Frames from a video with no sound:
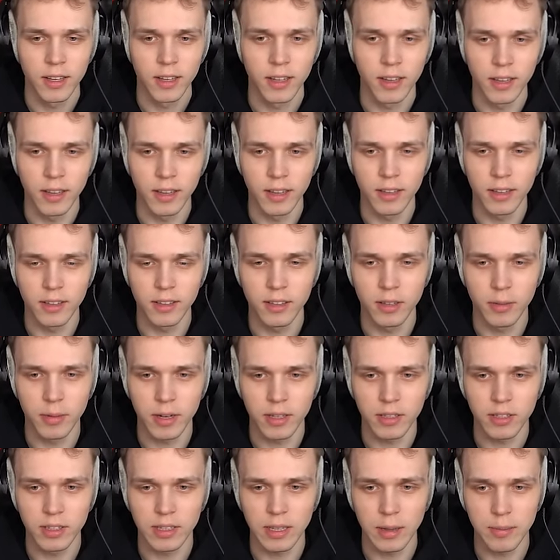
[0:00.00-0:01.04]
E,
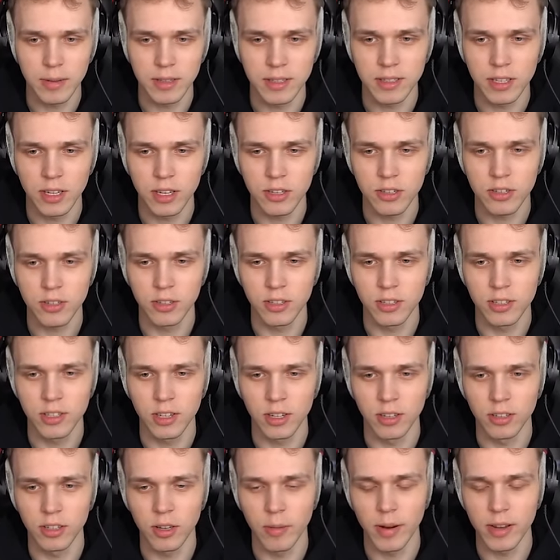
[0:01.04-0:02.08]
dobra, ty tam jesteś. No i
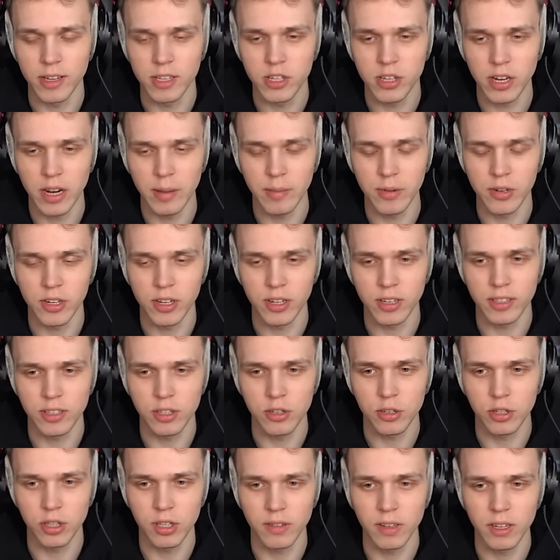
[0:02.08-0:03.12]
co? Dobra, strzelamy się.
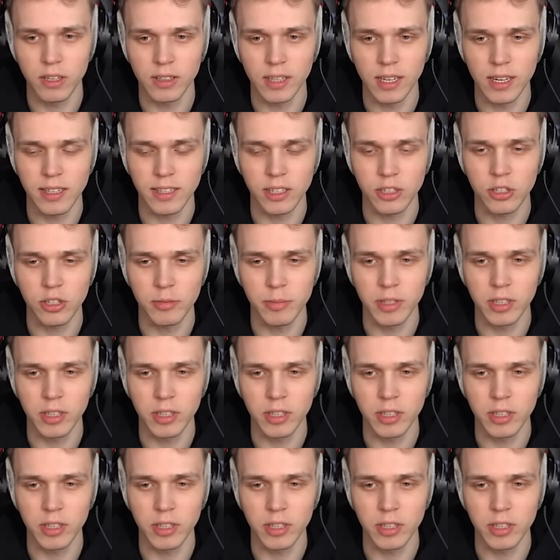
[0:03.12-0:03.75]
Jesteś gotowa? Teraz jak Czekaj, się...